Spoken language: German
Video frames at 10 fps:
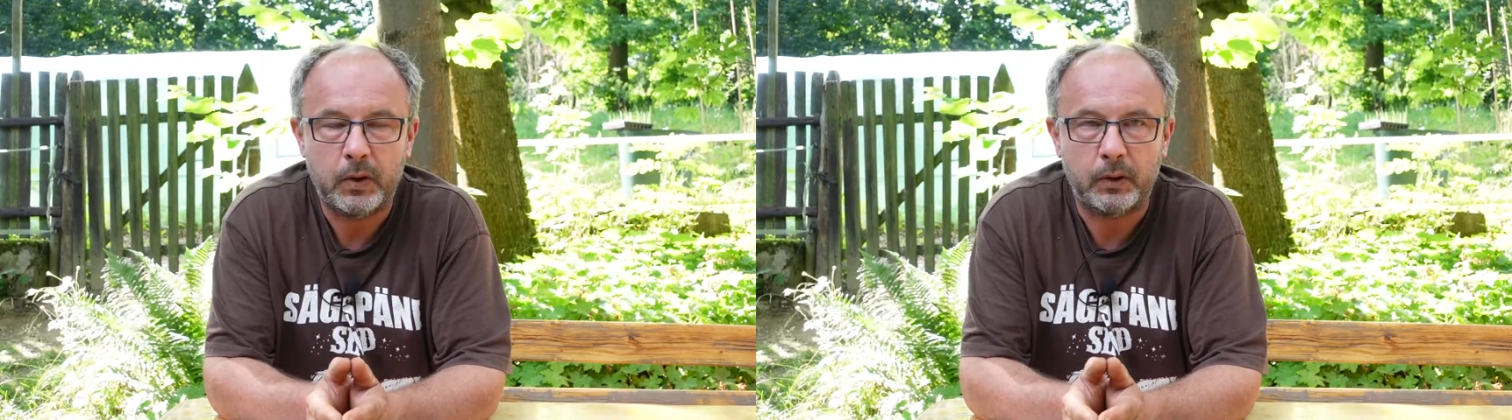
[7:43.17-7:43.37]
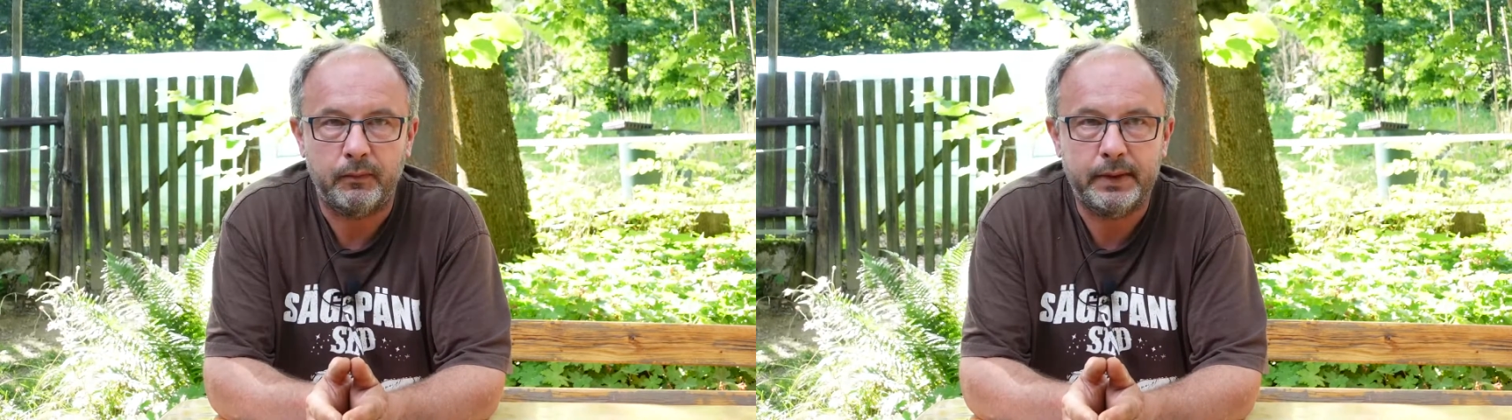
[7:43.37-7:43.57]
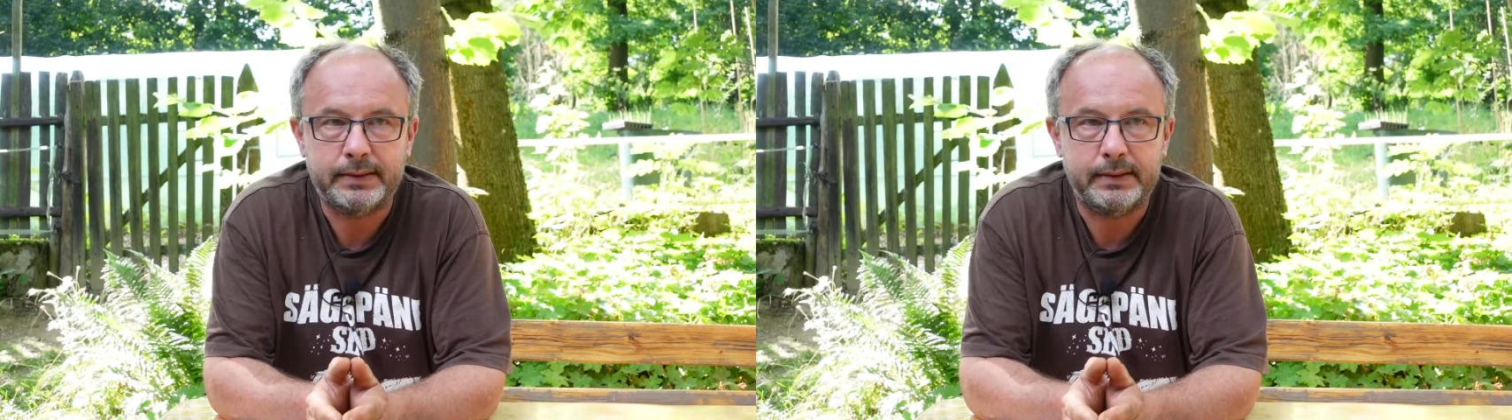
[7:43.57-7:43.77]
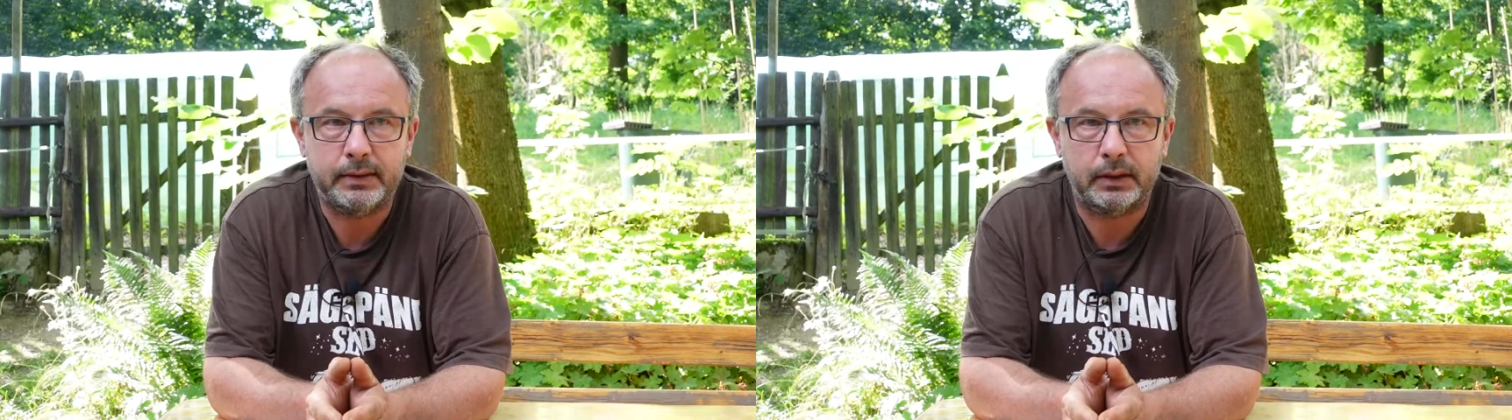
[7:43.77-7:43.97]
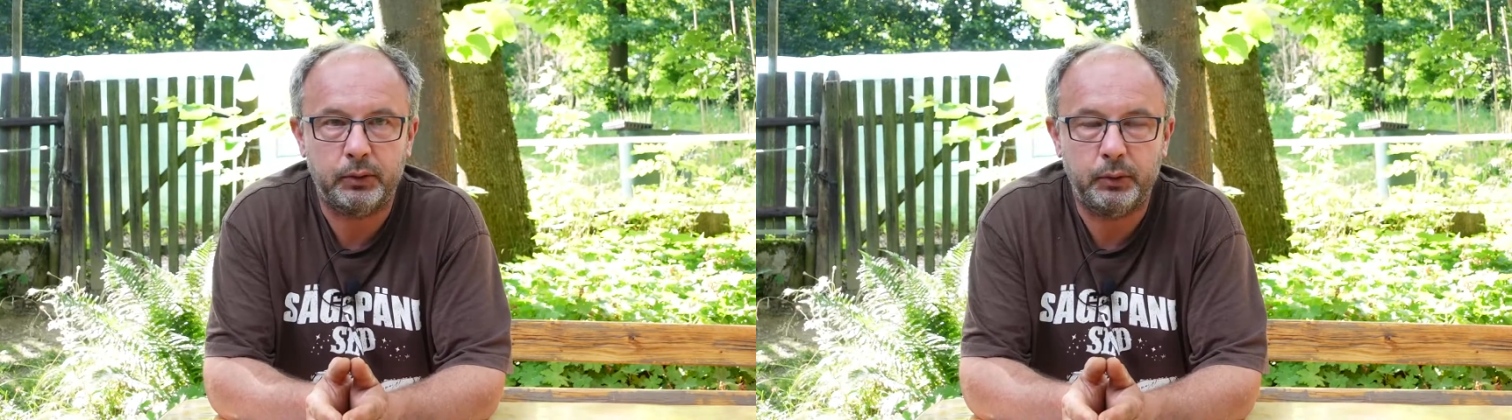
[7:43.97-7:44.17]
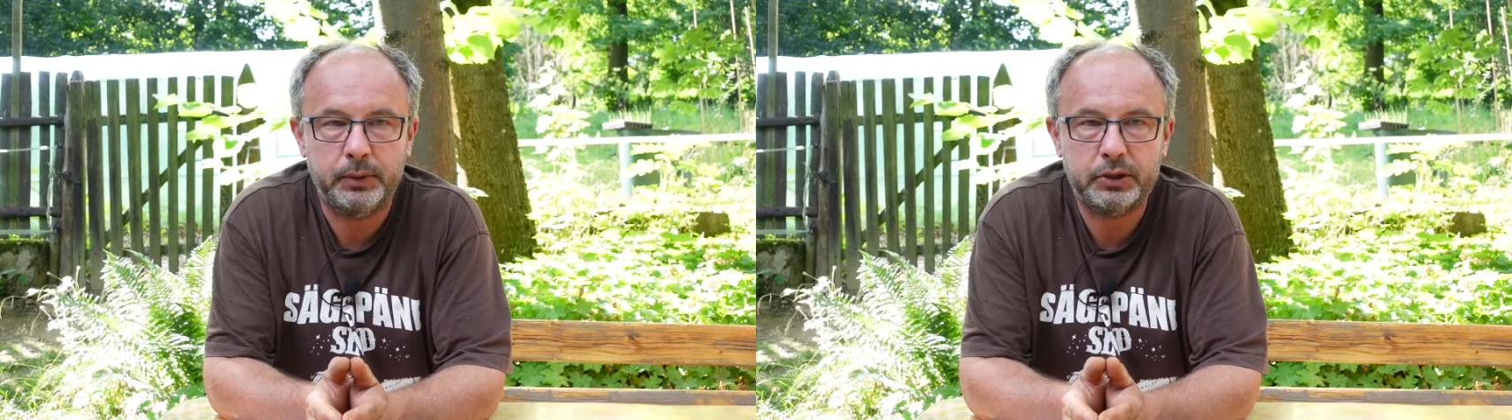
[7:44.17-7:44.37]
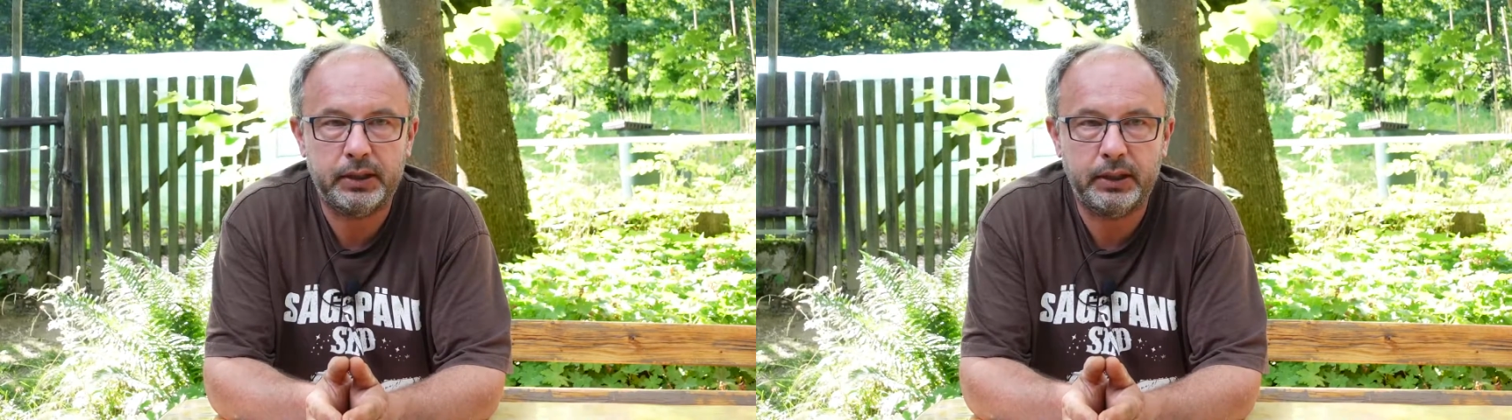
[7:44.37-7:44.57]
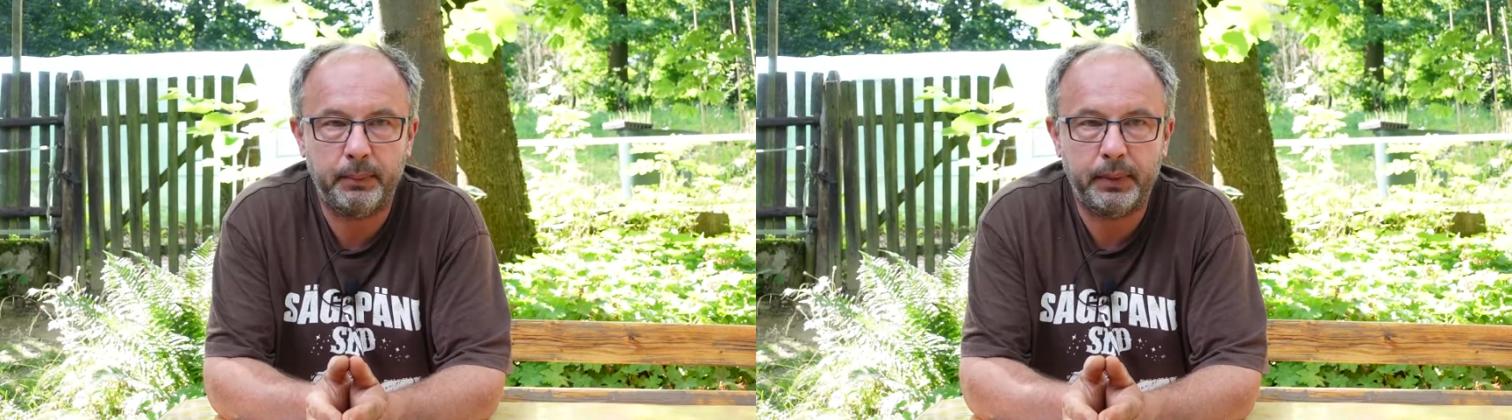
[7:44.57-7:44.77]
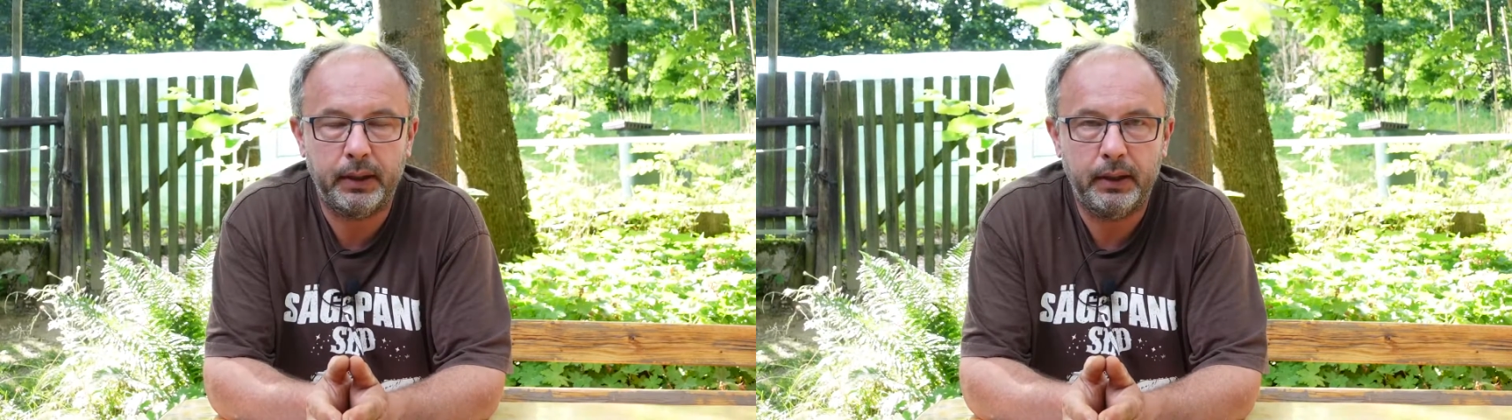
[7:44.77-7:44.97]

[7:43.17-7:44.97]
Irgendwie ist das auch komisch. Ich habe